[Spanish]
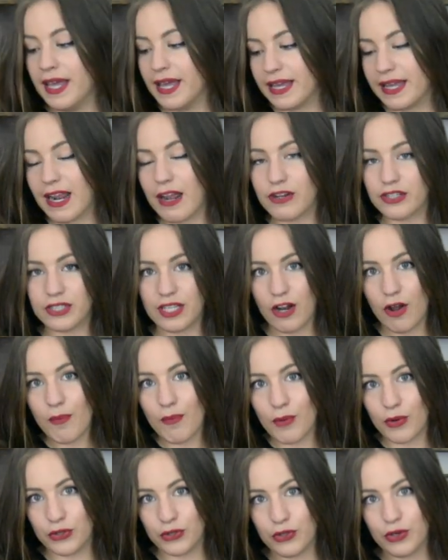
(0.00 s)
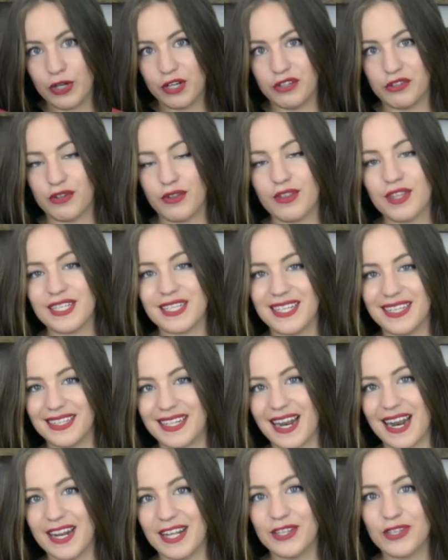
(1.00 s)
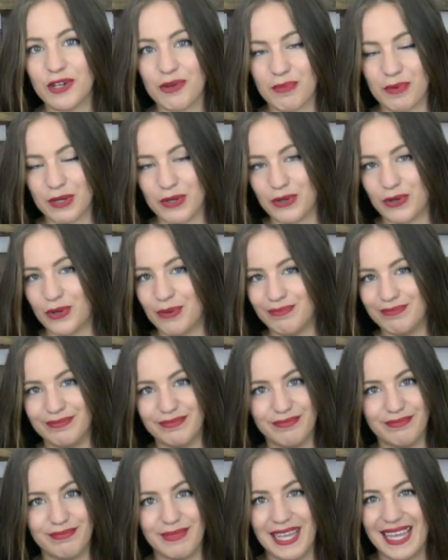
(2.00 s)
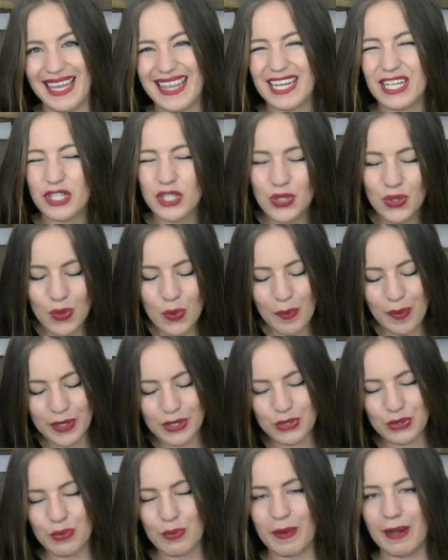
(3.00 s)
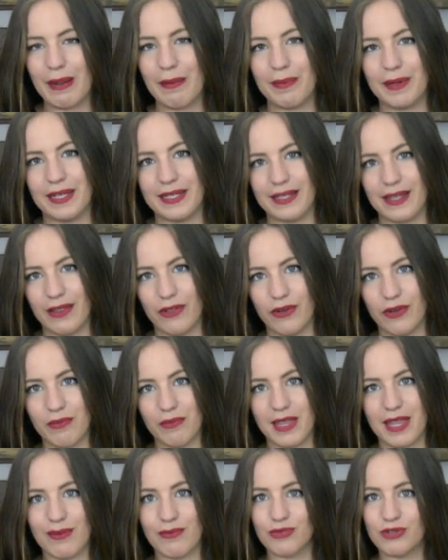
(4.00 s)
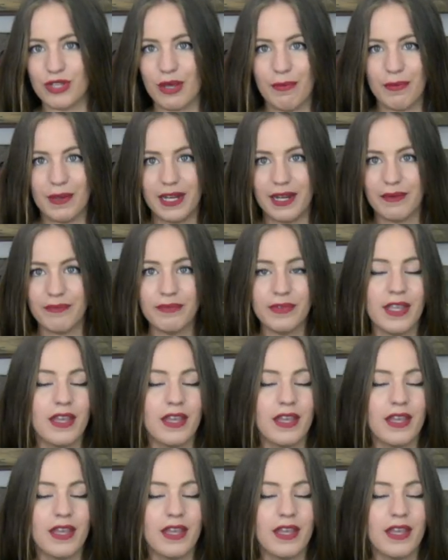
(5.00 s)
Claro, estira un montón, entonces entrar entro, pero mm, me queda súper, súper apretado y me da mucha pena.